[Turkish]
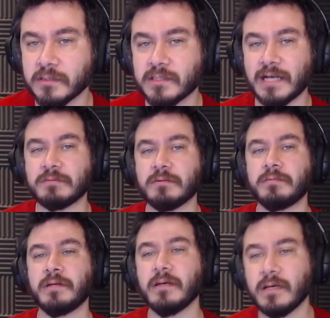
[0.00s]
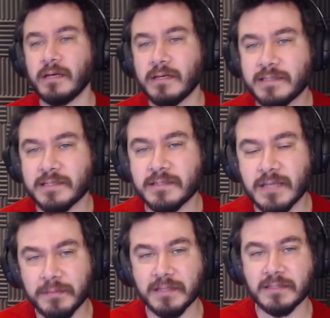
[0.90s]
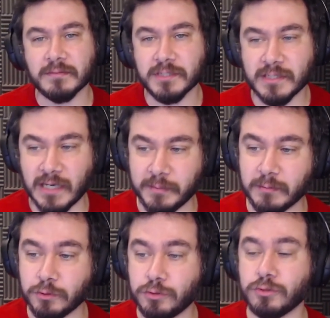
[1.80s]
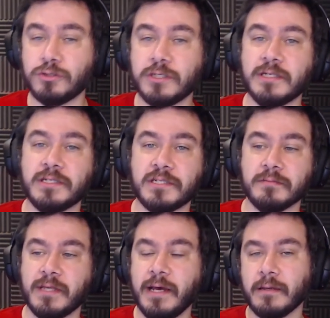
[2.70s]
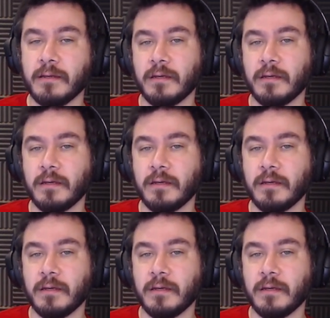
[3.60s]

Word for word: Saçma bir sistem getirmişlerdi benim üçüncü girişimde.